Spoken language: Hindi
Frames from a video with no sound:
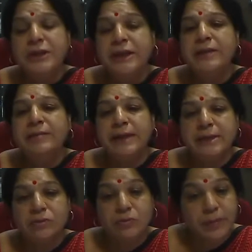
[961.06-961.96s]
इस ऋण की
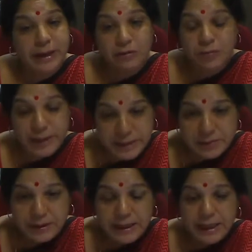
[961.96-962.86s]
वजह से उस बैल को
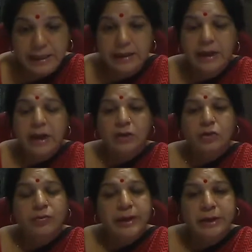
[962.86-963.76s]
बेचना पड़ रहा है
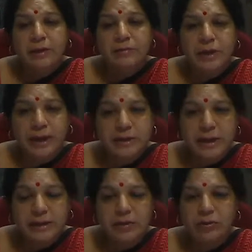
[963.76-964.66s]
तो वह एकदम से अड़
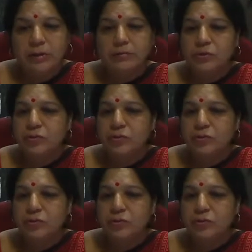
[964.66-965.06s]
जाता है और